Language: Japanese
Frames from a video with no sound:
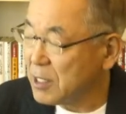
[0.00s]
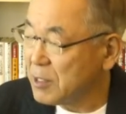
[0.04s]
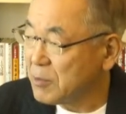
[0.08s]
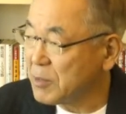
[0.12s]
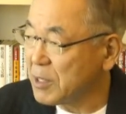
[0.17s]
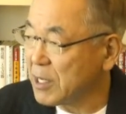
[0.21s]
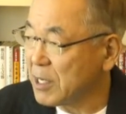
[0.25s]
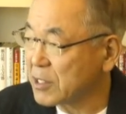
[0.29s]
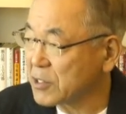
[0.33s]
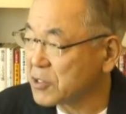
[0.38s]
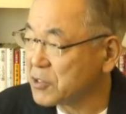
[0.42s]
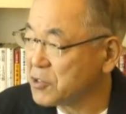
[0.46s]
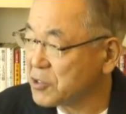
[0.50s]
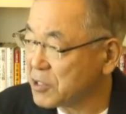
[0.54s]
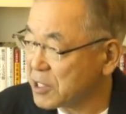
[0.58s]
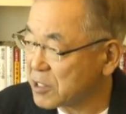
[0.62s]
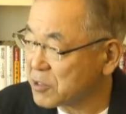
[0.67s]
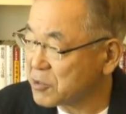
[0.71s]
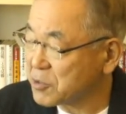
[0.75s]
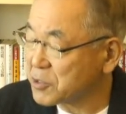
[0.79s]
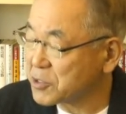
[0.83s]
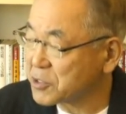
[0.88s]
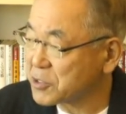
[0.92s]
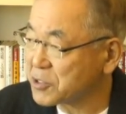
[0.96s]
が急
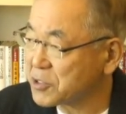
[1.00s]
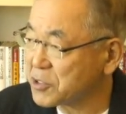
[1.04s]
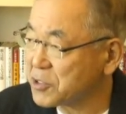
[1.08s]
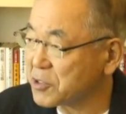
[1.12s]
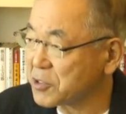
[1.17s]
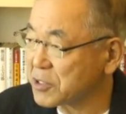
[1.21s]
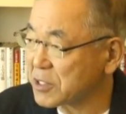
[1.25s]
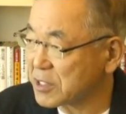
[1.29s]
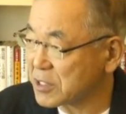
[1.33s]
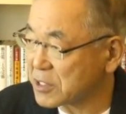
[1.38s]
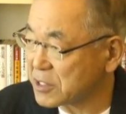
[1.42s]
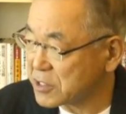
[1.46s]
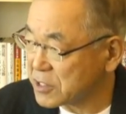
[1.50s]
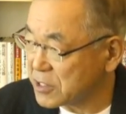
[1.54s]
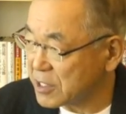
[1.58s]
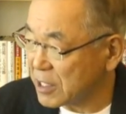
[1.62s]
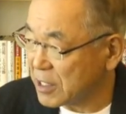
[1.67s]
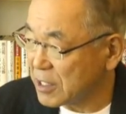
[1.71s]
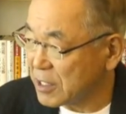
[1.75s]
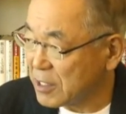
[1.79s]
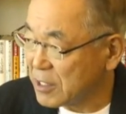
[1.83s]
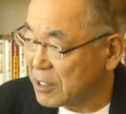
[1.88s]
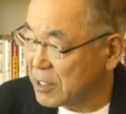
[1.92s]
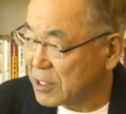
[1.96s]
落をするようなです
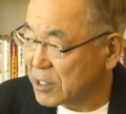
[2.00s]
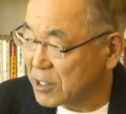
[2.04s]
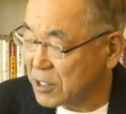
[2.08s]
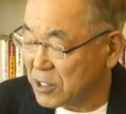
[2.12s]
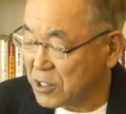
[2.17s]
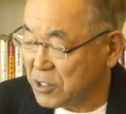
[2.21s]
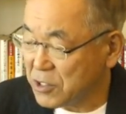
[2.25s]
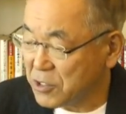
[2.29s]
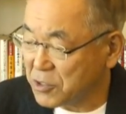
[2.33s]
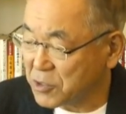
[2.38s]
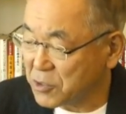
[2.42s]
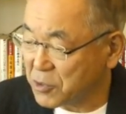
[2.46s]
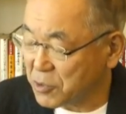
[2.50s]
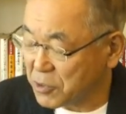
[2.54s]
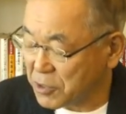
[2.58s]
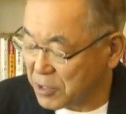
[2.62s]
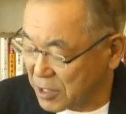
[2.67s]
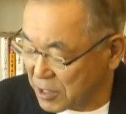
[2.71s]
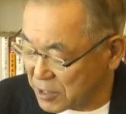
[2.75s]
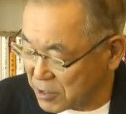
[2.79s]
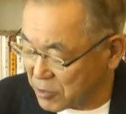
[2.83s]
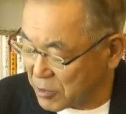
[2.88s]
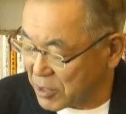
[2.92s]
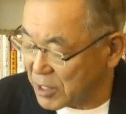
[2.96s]
ね金融混
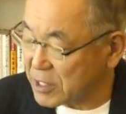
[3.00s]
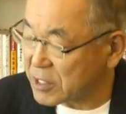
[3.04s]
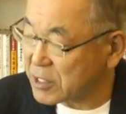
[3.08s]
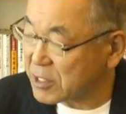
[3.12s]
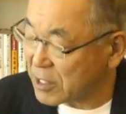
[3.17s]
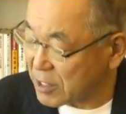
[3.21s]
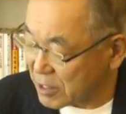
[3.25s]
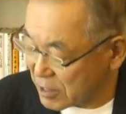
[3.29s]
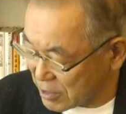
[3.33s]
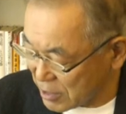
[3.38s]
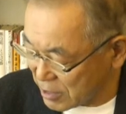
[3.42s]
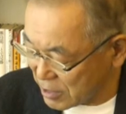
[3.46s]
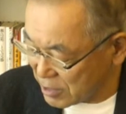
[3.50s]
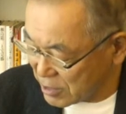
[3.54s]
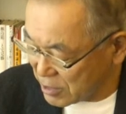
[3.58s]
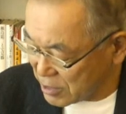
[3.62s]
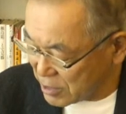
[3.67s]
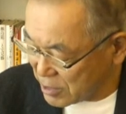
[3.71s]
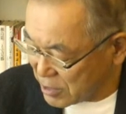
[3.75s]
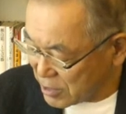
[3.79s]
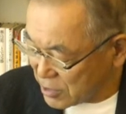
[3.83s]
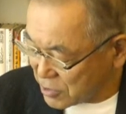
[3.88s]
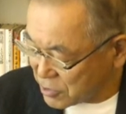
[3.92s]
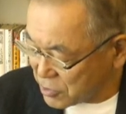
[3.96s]
乱には至らない
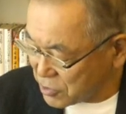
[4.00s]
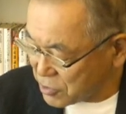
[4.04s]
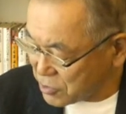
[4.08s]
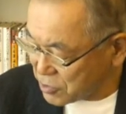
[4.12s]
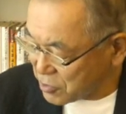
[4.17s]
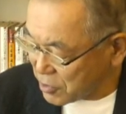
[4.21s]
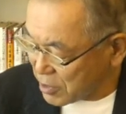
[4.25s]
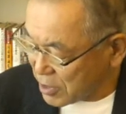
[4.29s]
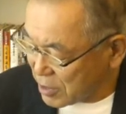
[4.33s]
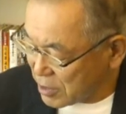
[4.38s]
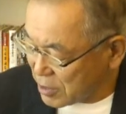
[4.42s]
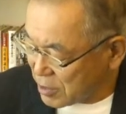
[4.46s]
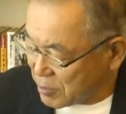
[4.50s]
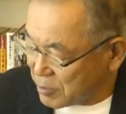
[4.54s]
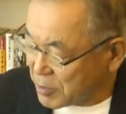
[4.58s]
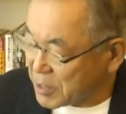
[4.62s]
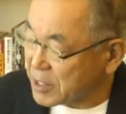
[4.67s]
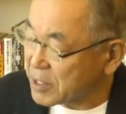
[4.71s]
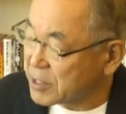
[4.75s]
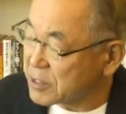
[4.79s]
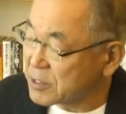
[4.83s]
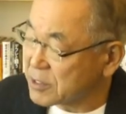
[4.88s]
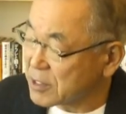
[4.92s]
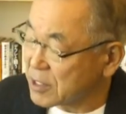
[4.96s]
というのが
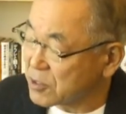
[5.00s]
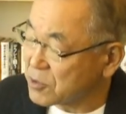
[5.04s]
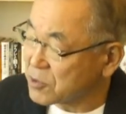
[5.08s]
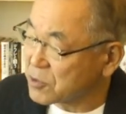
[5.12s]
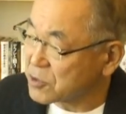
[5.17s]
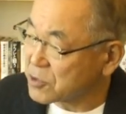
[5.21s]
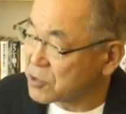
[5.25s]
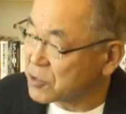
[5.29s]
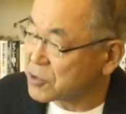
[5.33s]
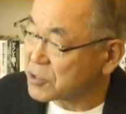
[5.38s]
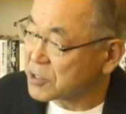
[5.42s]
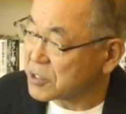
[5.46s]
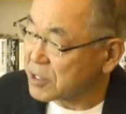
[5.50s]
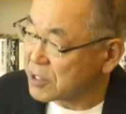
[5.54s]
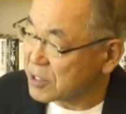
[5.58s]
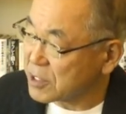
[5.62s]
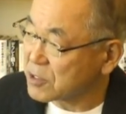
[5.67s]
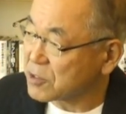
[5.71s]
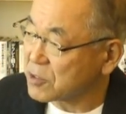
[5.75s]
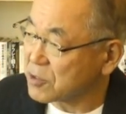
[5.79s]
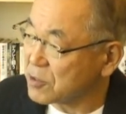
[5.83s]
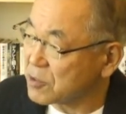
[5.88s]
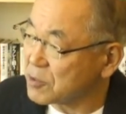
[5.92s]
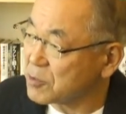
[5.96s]
現在の情勢
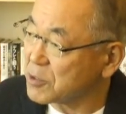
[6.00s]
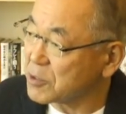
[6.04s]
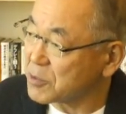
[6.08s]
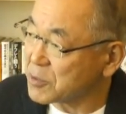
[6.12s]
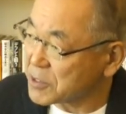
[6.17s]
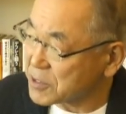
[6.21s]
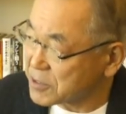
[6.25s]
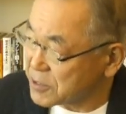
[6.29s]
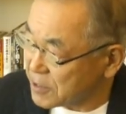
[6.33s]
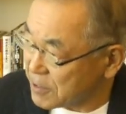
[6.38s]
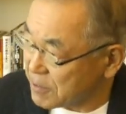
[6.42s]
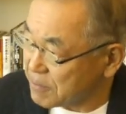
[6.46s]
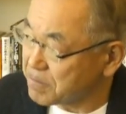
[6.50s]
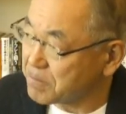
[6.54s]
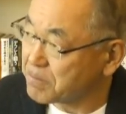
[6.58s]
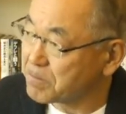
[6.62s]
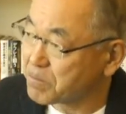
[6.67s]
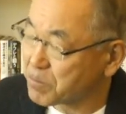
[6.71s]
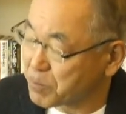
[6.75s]
だと思いますね。